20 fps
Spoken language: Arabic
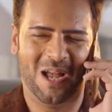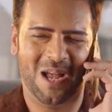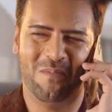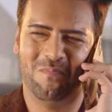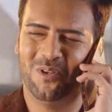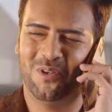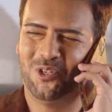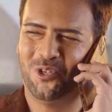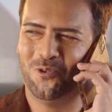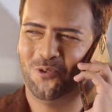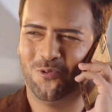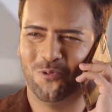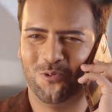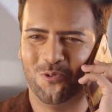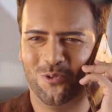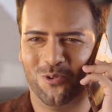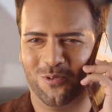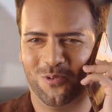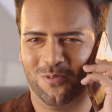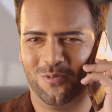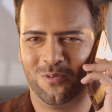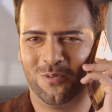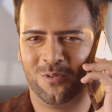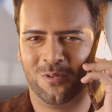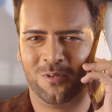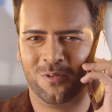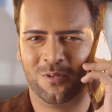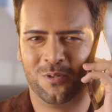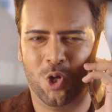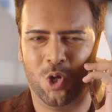وأنا اشتقت لك
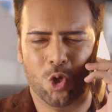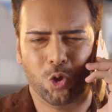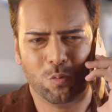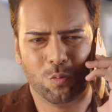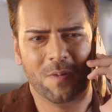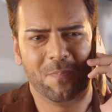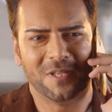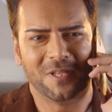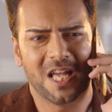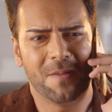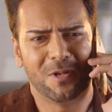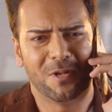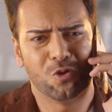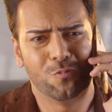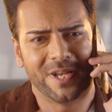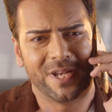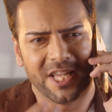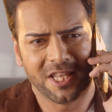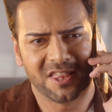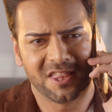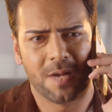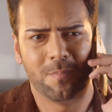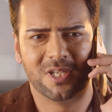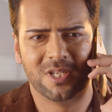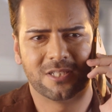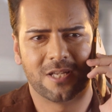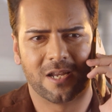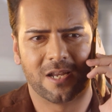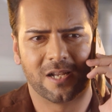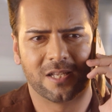وهذا أول تليفون
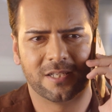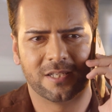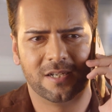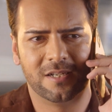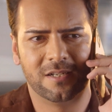بدقه بعد